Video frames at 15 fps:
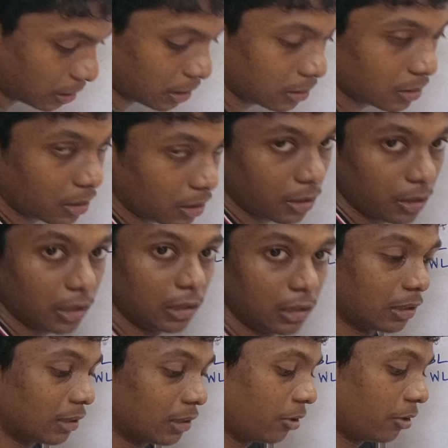இந்த இந்த
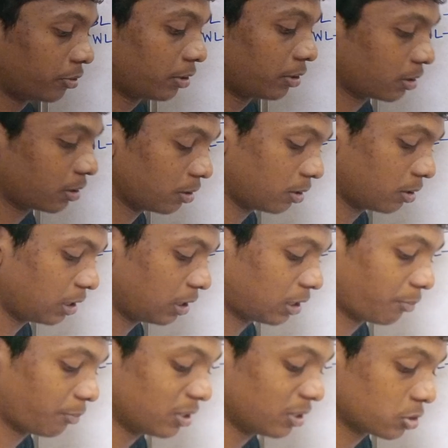இதுலேயும் வந்து இட்
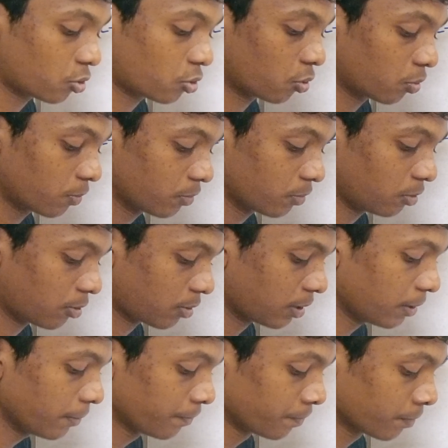ரிமைன்ஸ் ட்ரூ ஓகே
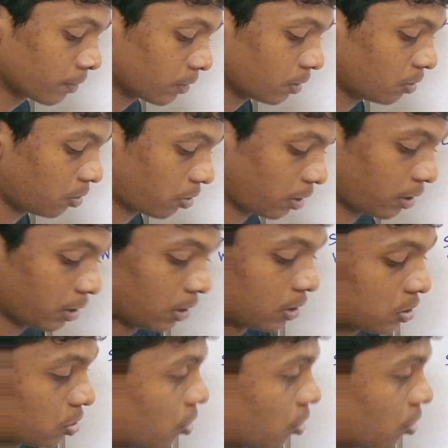ஓகே ஸோ